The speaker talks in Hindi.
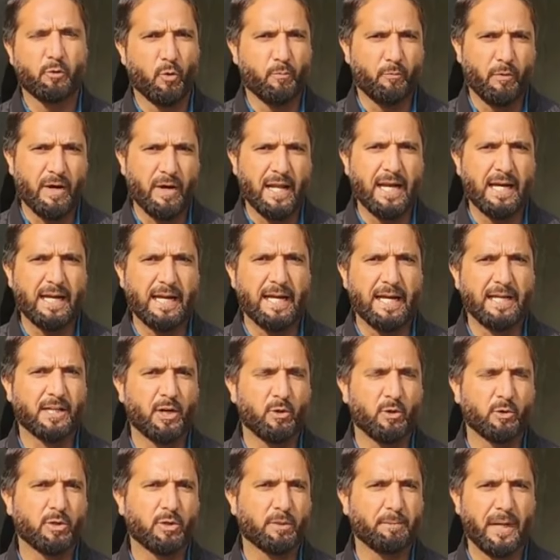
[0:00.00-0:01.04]
कुपवारा का
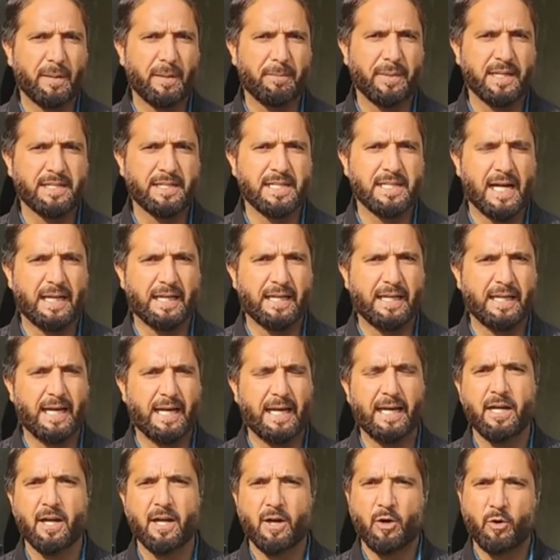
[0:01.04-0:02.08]
एनकाउंटर भी अभी जारी
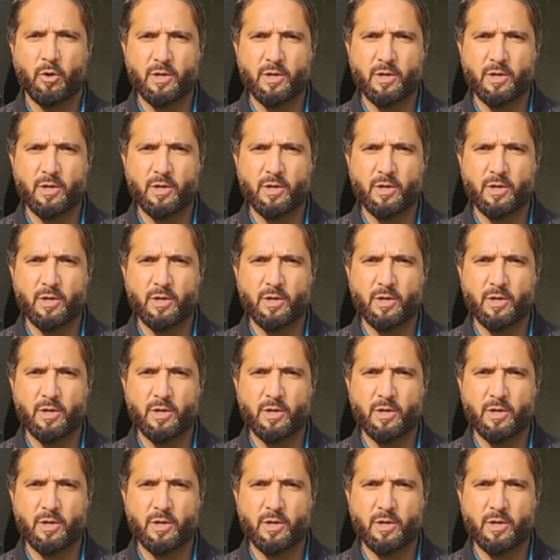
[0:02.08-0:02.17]
है